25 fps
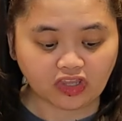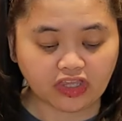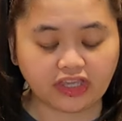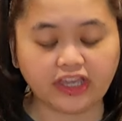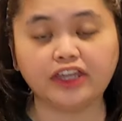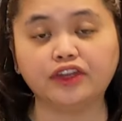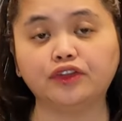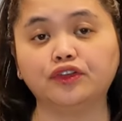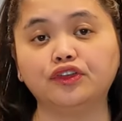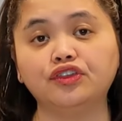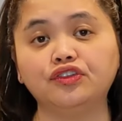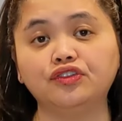
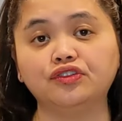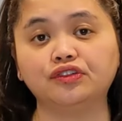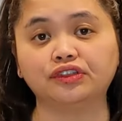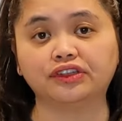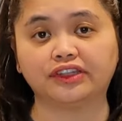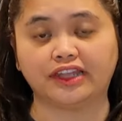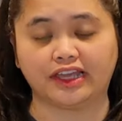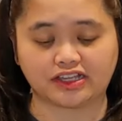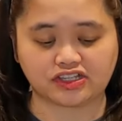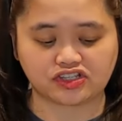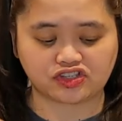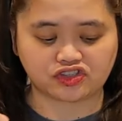Ganon yung
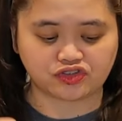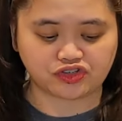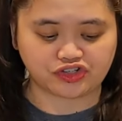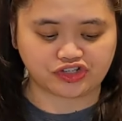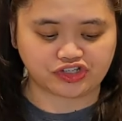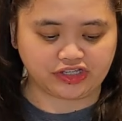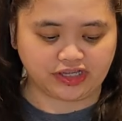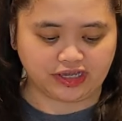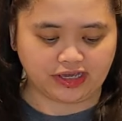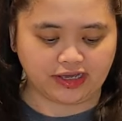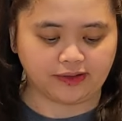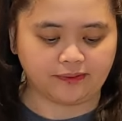texture
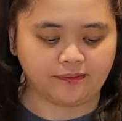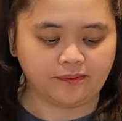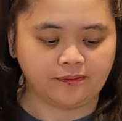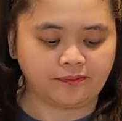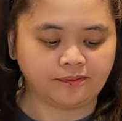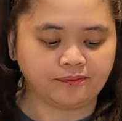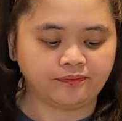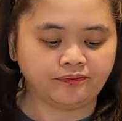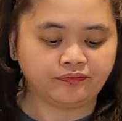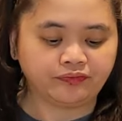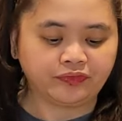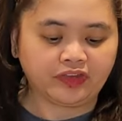niya.
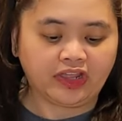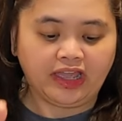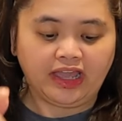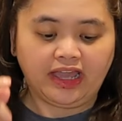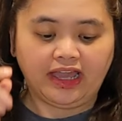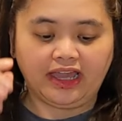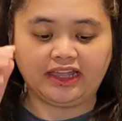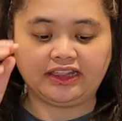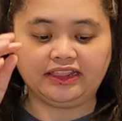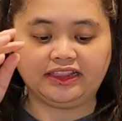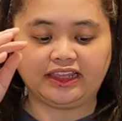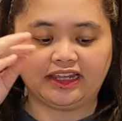
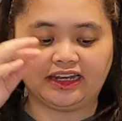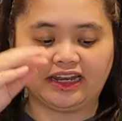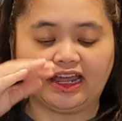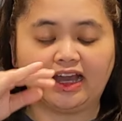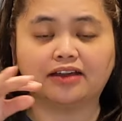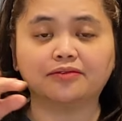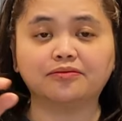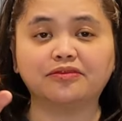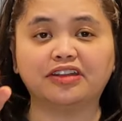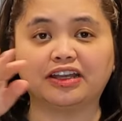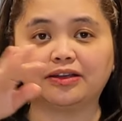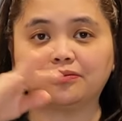And then,
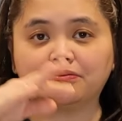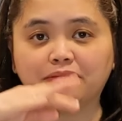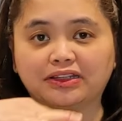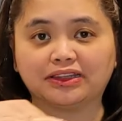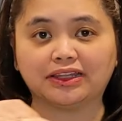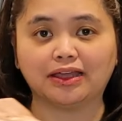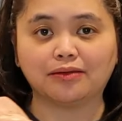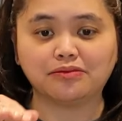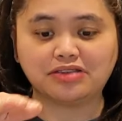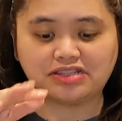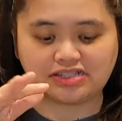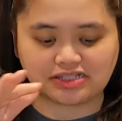ang
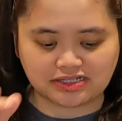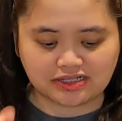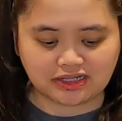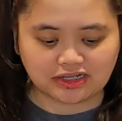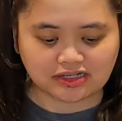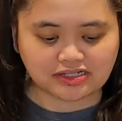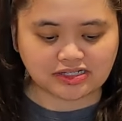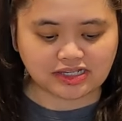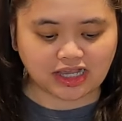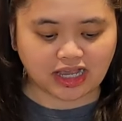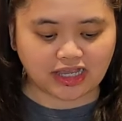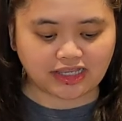nagpatamis lang
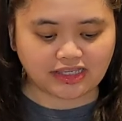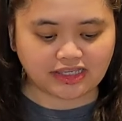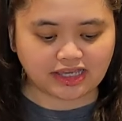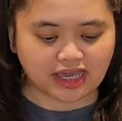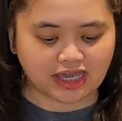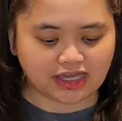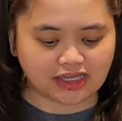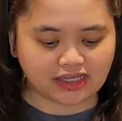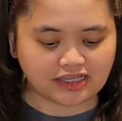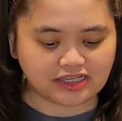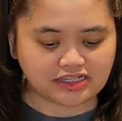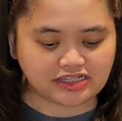sa
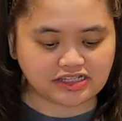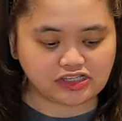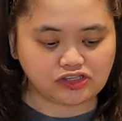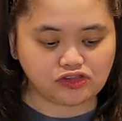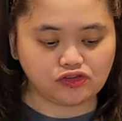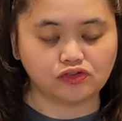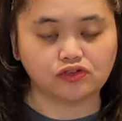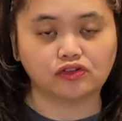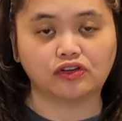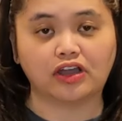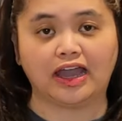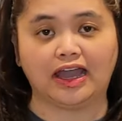kanya is
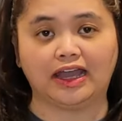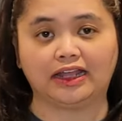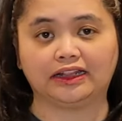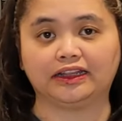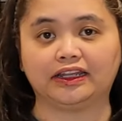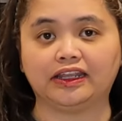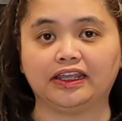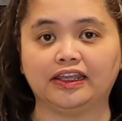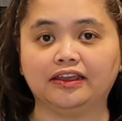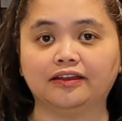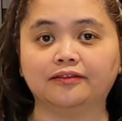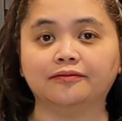yung
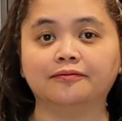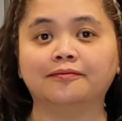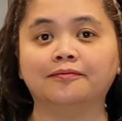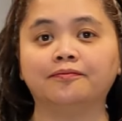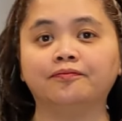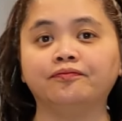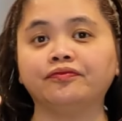ating